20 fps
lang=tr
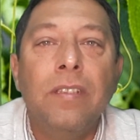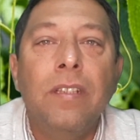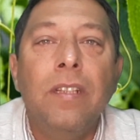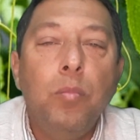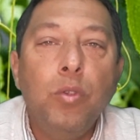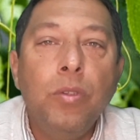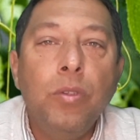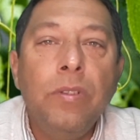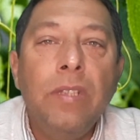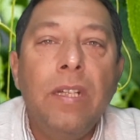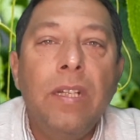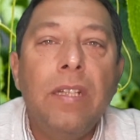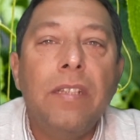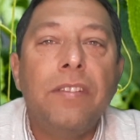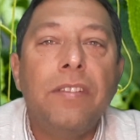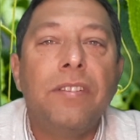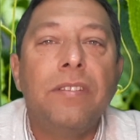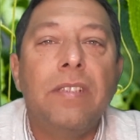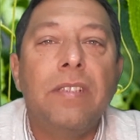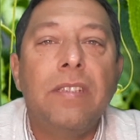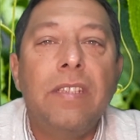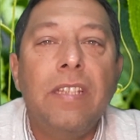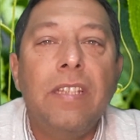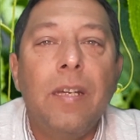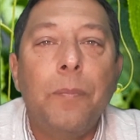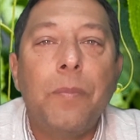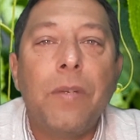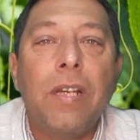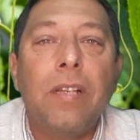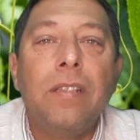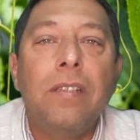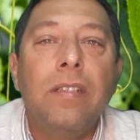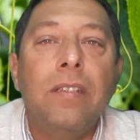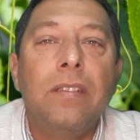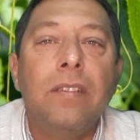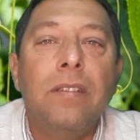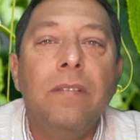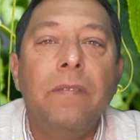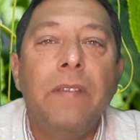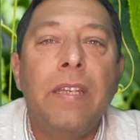Bunun haricinde de
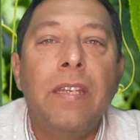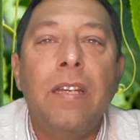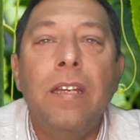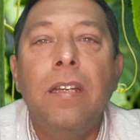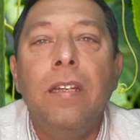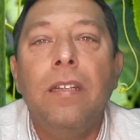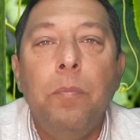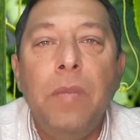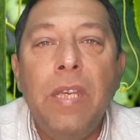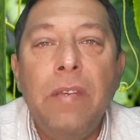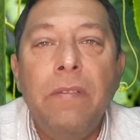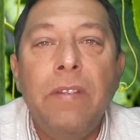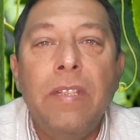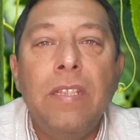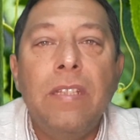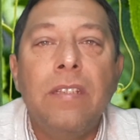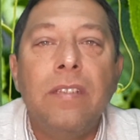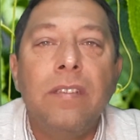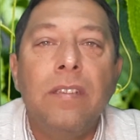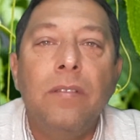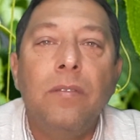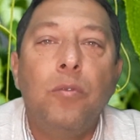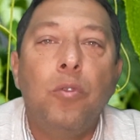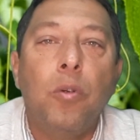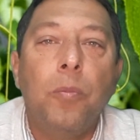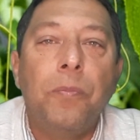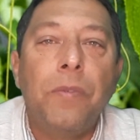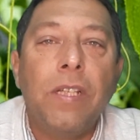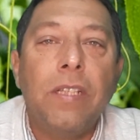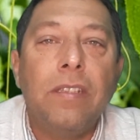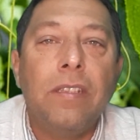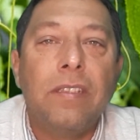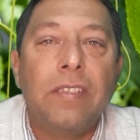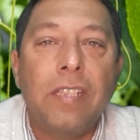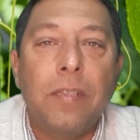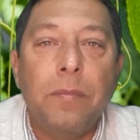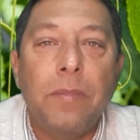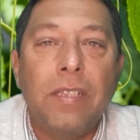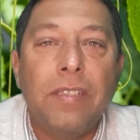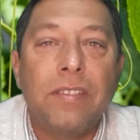yapraklarının veya meyvelerinin toprakla
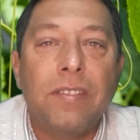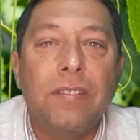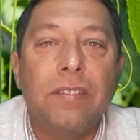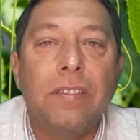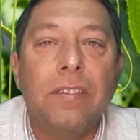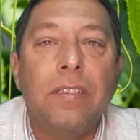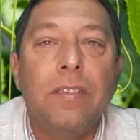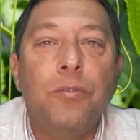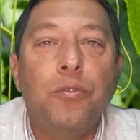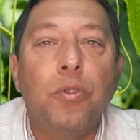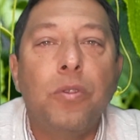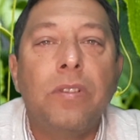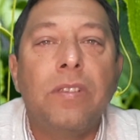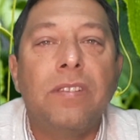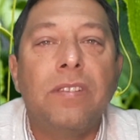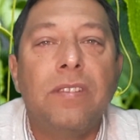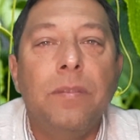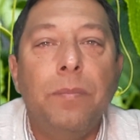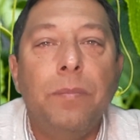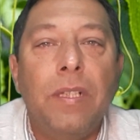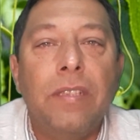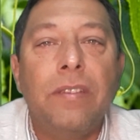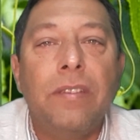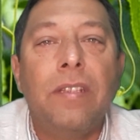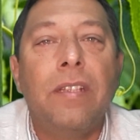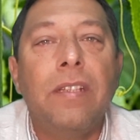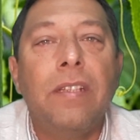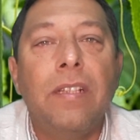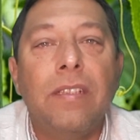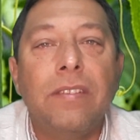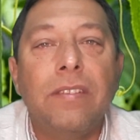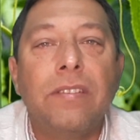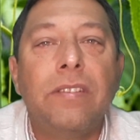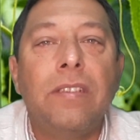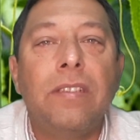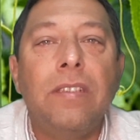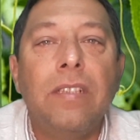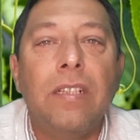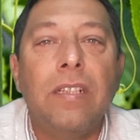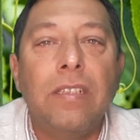temasında da çok hızlı mantari
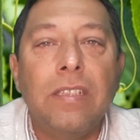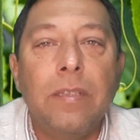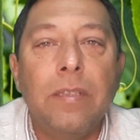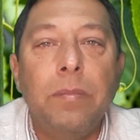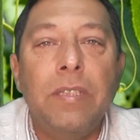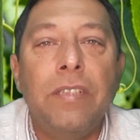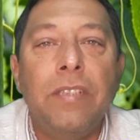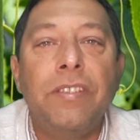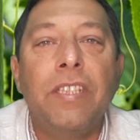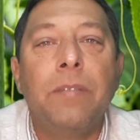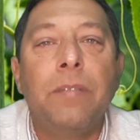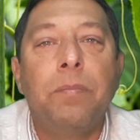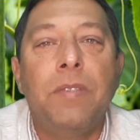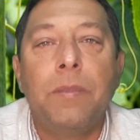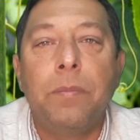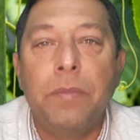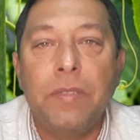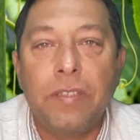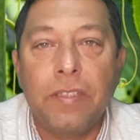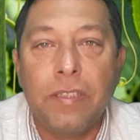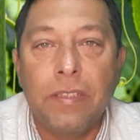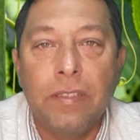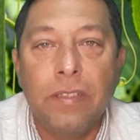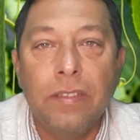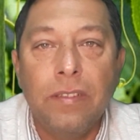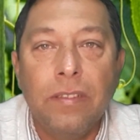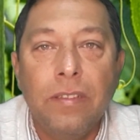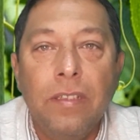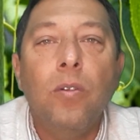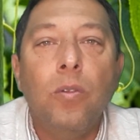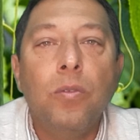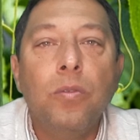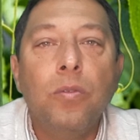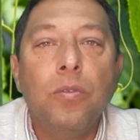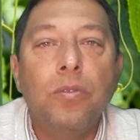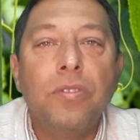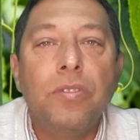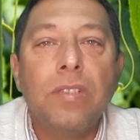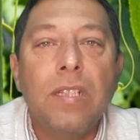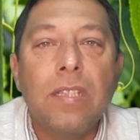hastalık alabilecek bir bitkidir.
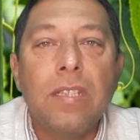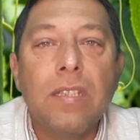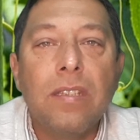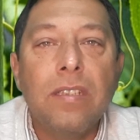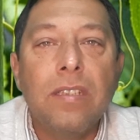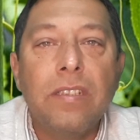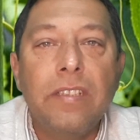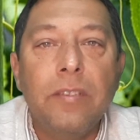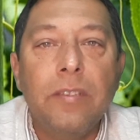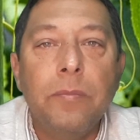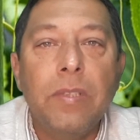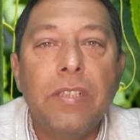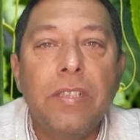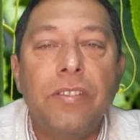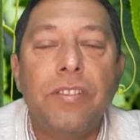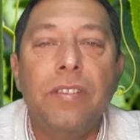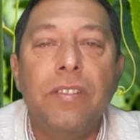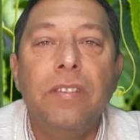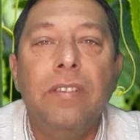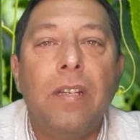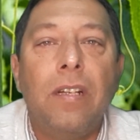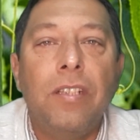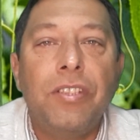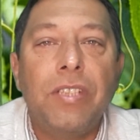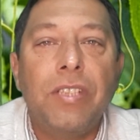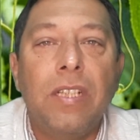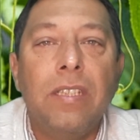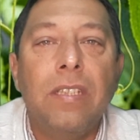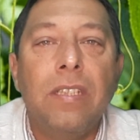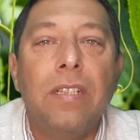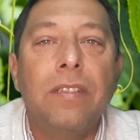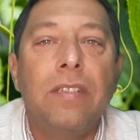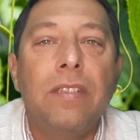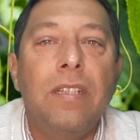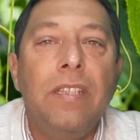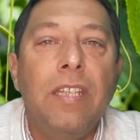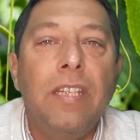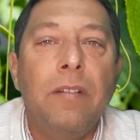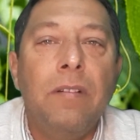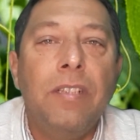Onu sağlıklı kılmak için
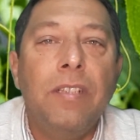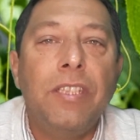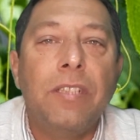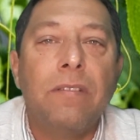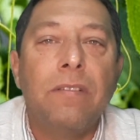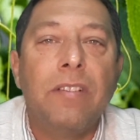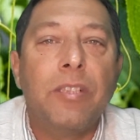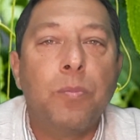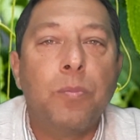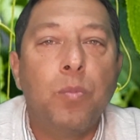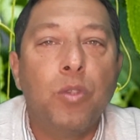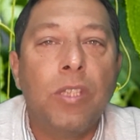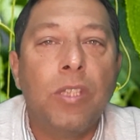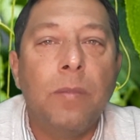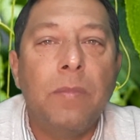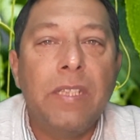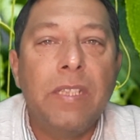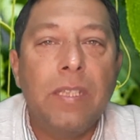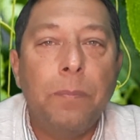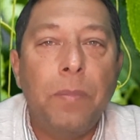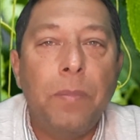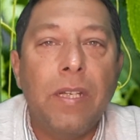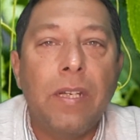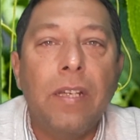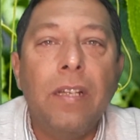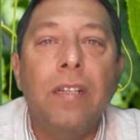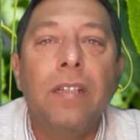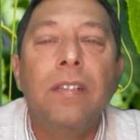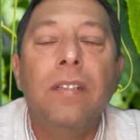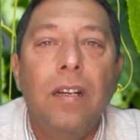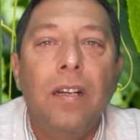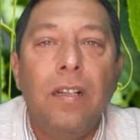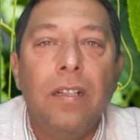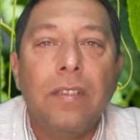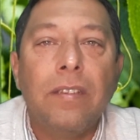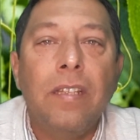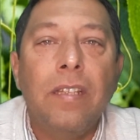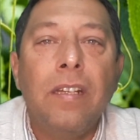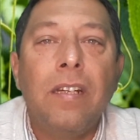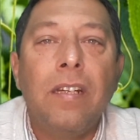aşağılardan yavaş yavaş budama yaparak
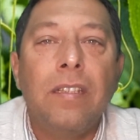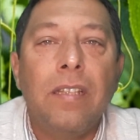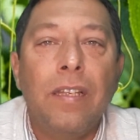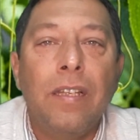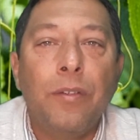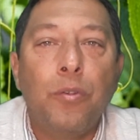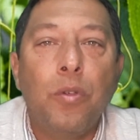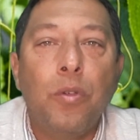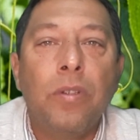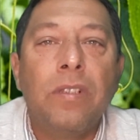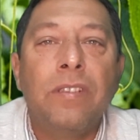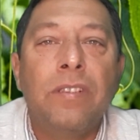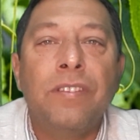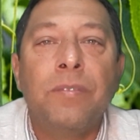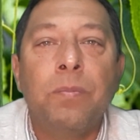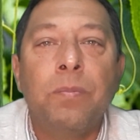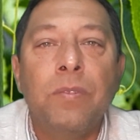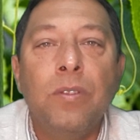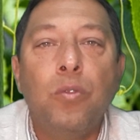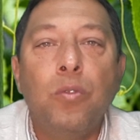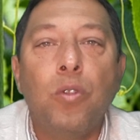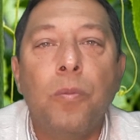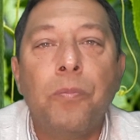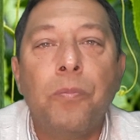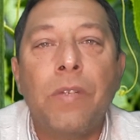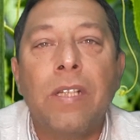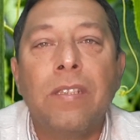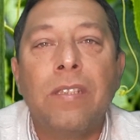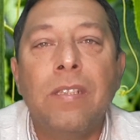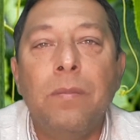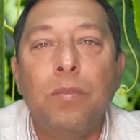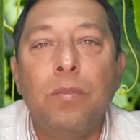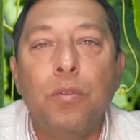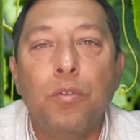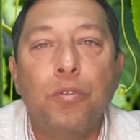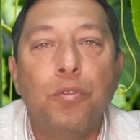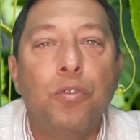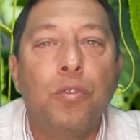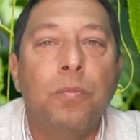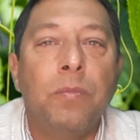altta kalan kök kısmını toprakla
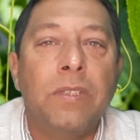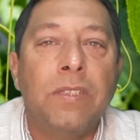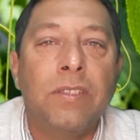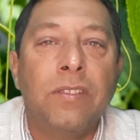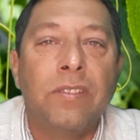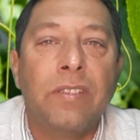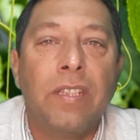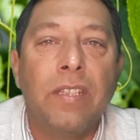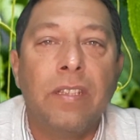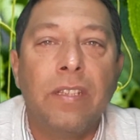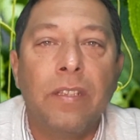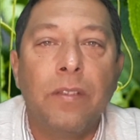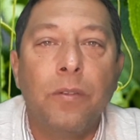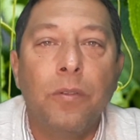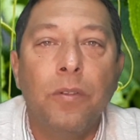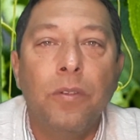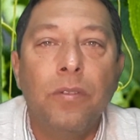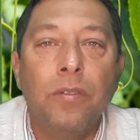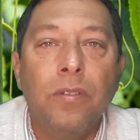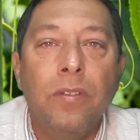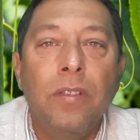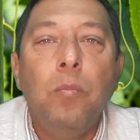buluşturmanız gerekiyor.